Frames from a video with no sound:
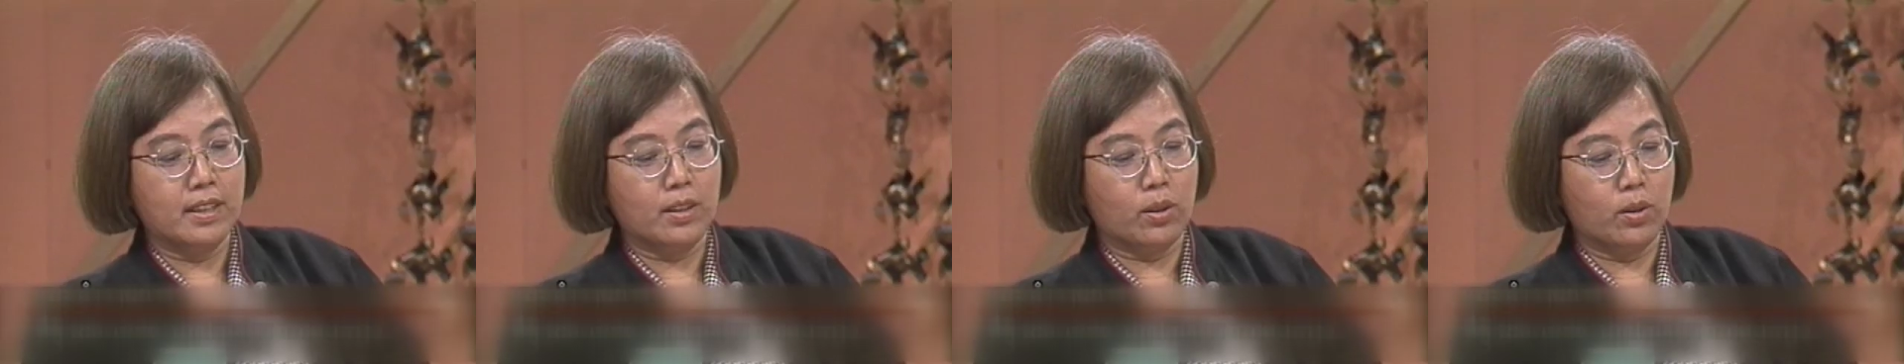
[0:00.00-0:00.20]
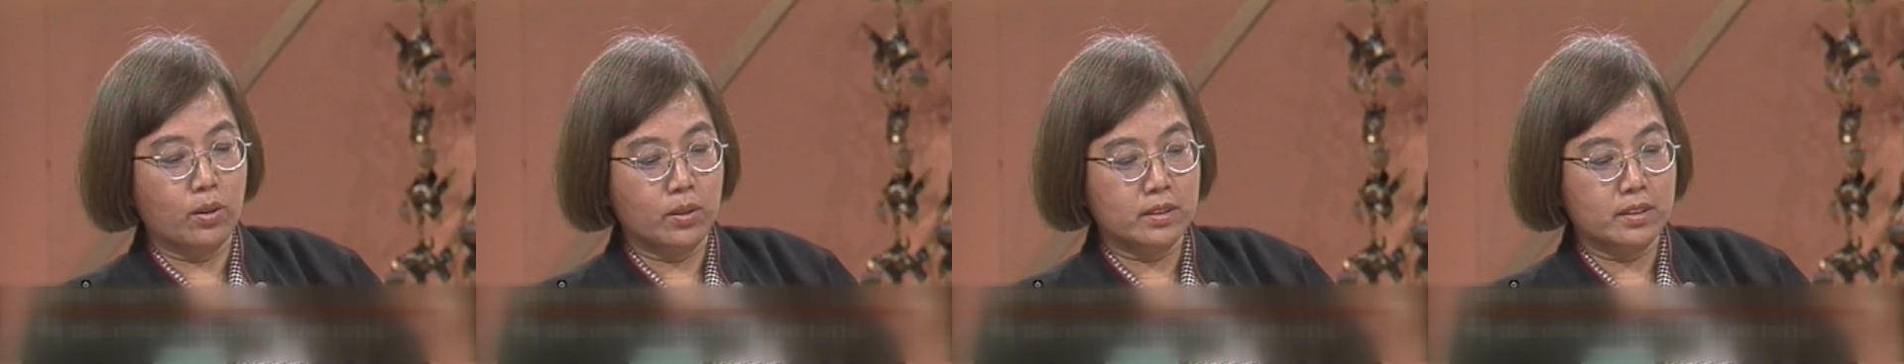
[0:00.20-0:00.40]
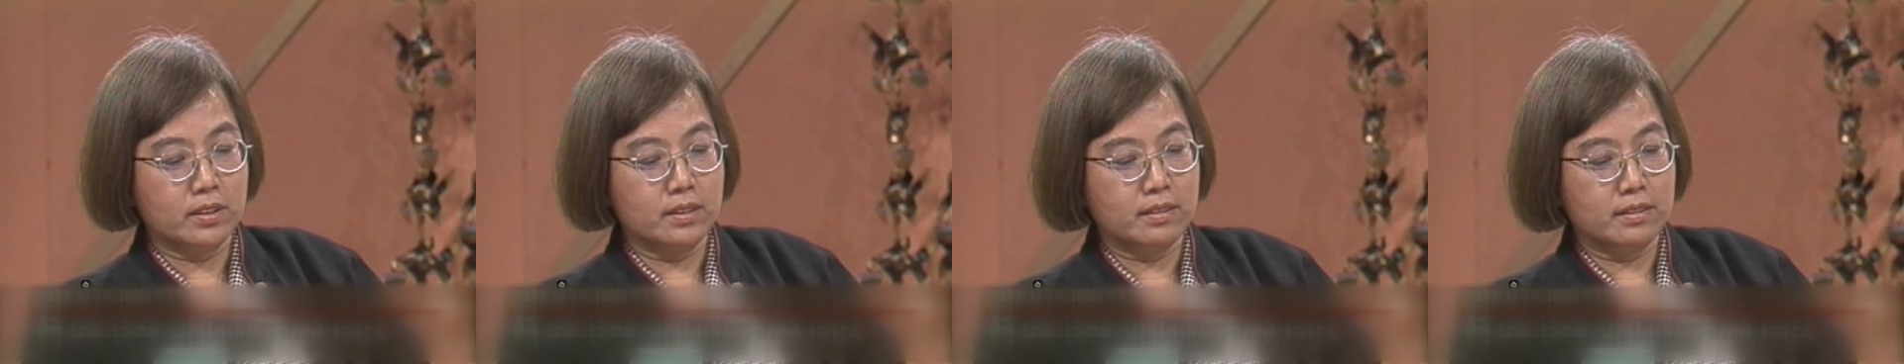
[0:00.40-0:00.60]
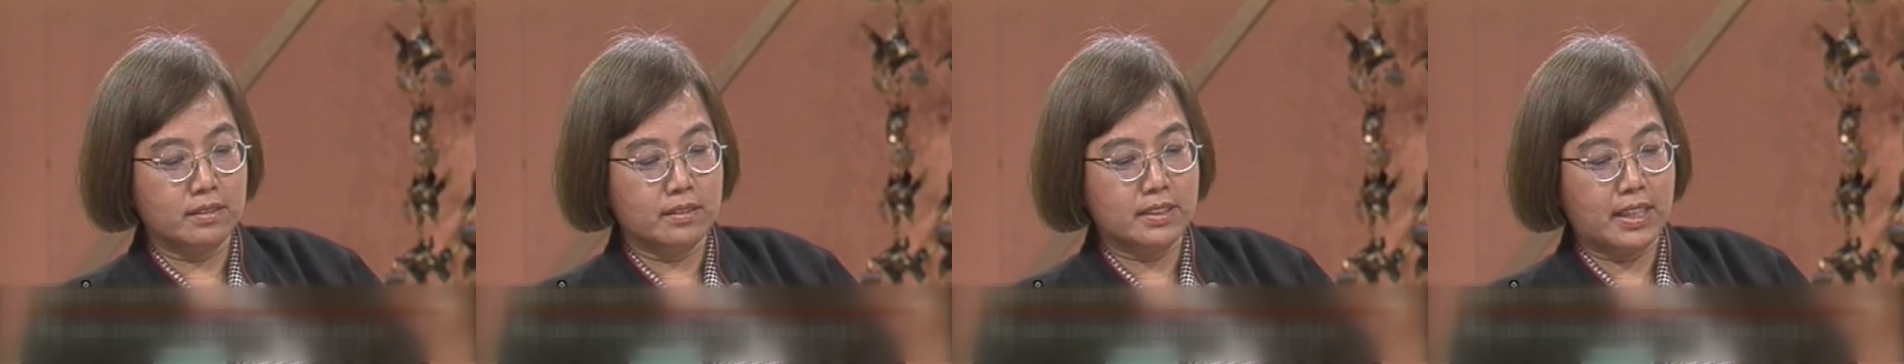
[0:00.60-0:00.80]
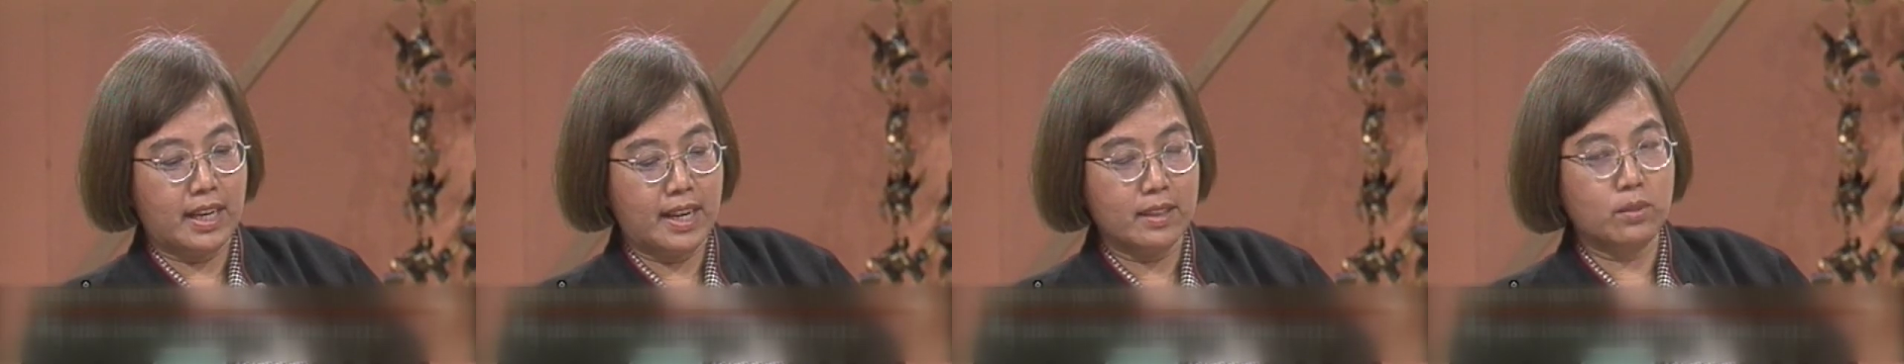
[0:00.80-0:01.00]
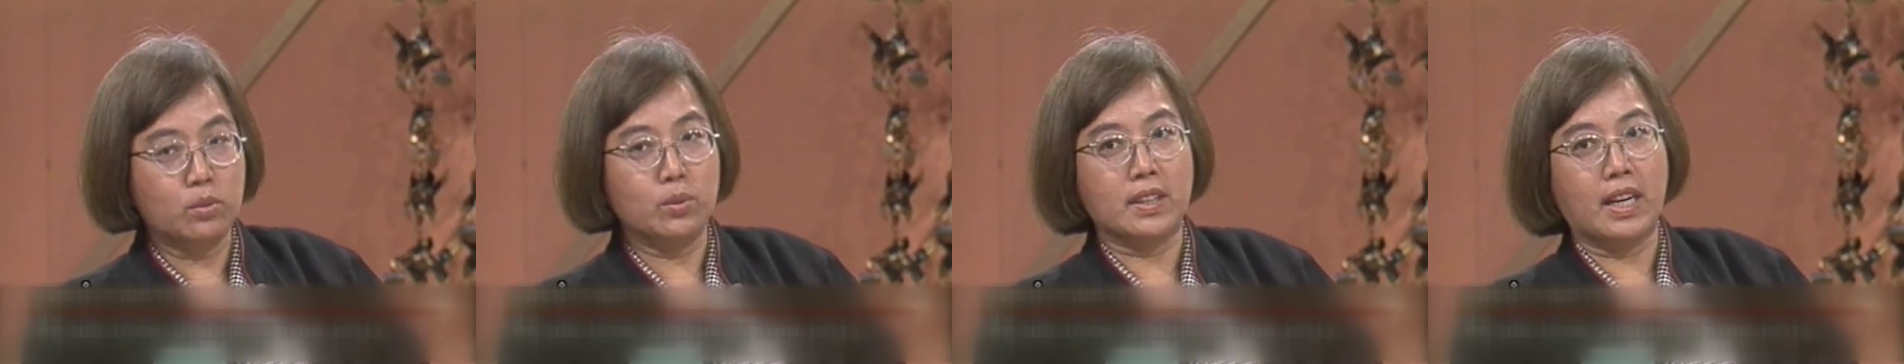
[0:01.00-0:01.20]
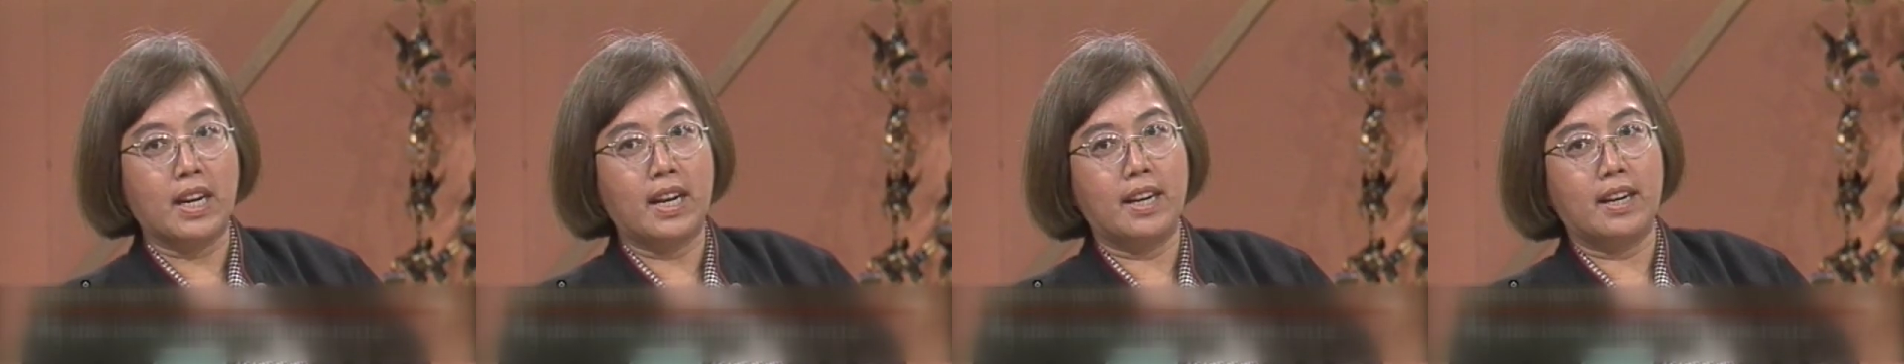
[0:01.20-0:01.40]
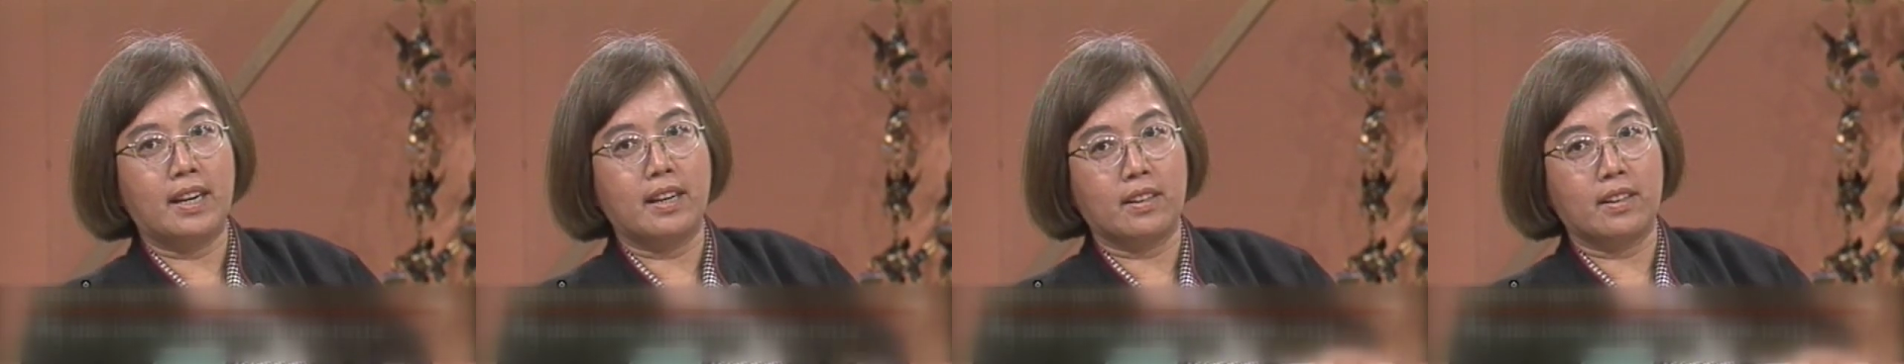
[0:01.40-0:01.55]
คนจะให้คุณค่า